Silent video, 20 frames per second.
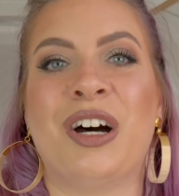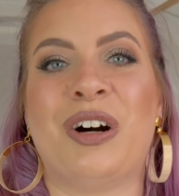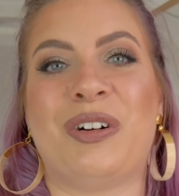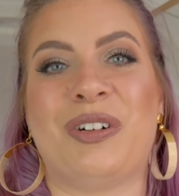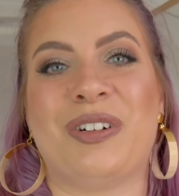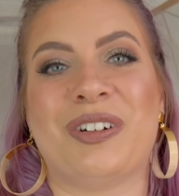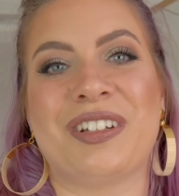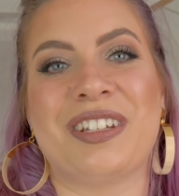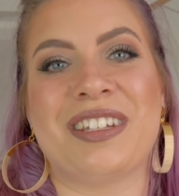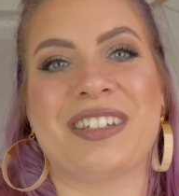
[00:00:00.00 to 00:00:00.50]

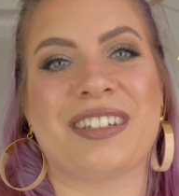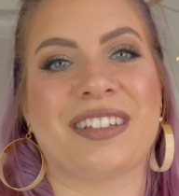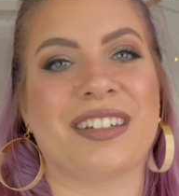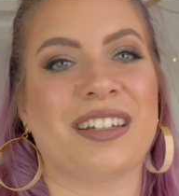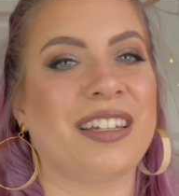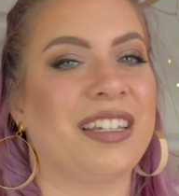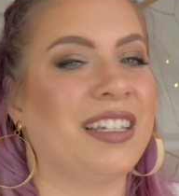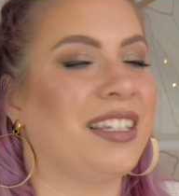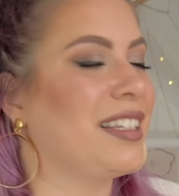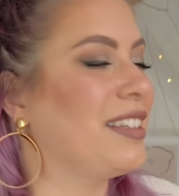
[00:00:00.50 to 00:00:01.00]
Und
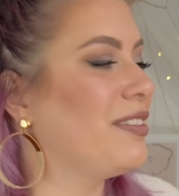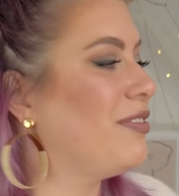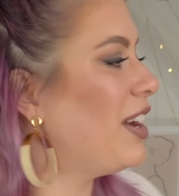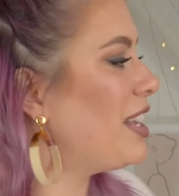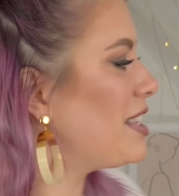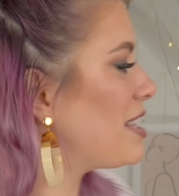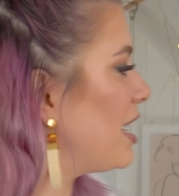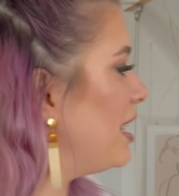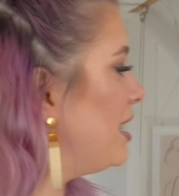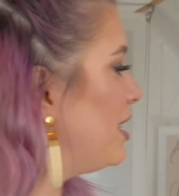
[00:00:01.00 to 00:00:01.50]
äh, ich
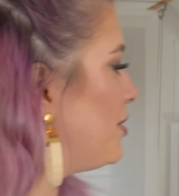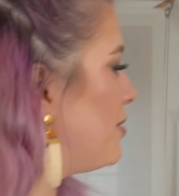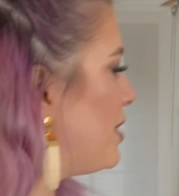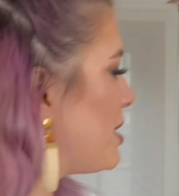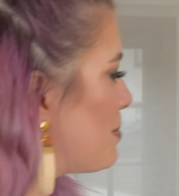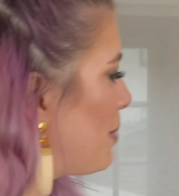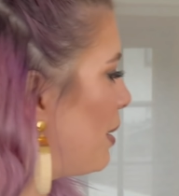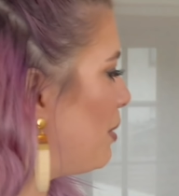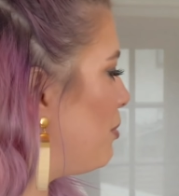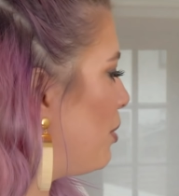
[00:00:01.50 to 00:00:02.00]
weiß gar nicht,
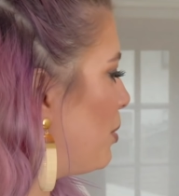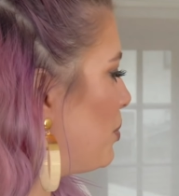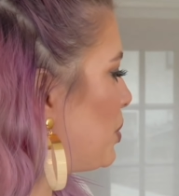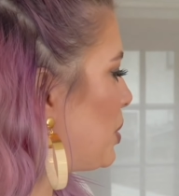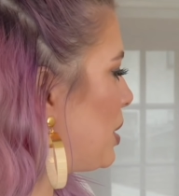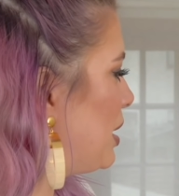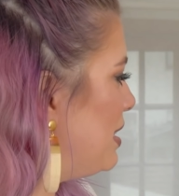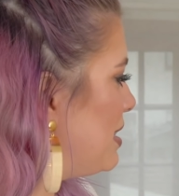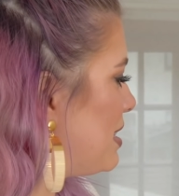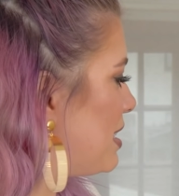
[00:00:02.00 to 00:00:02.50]
was mein
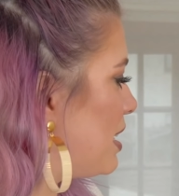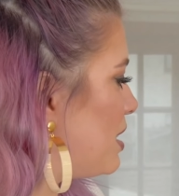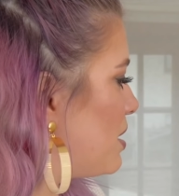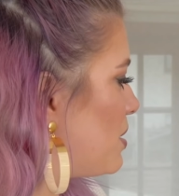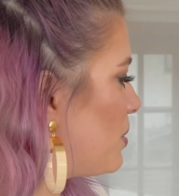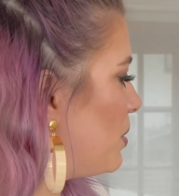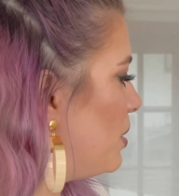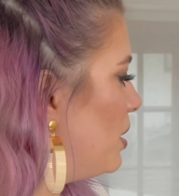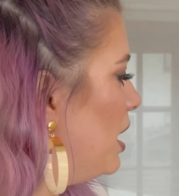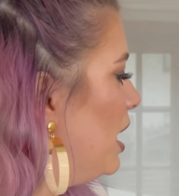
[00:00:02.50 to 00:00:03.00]
Favorit sein
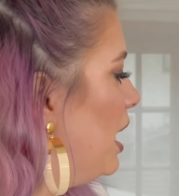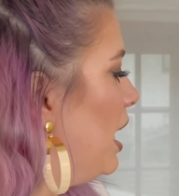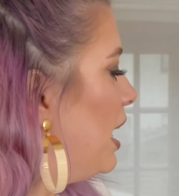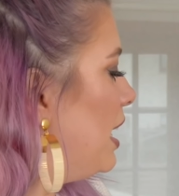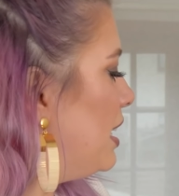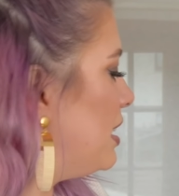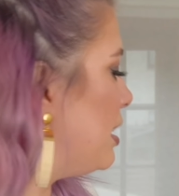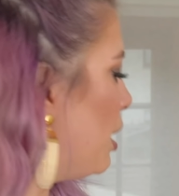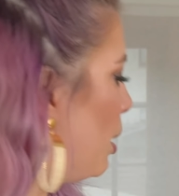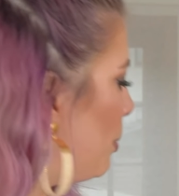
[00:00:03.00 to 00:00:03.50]
soll.
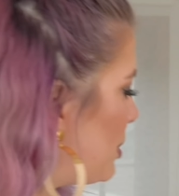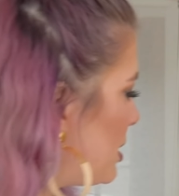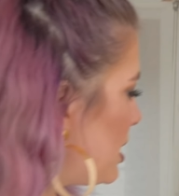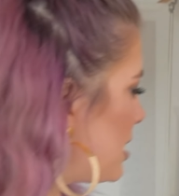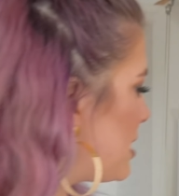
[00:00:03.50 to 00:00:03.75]
Ich glaube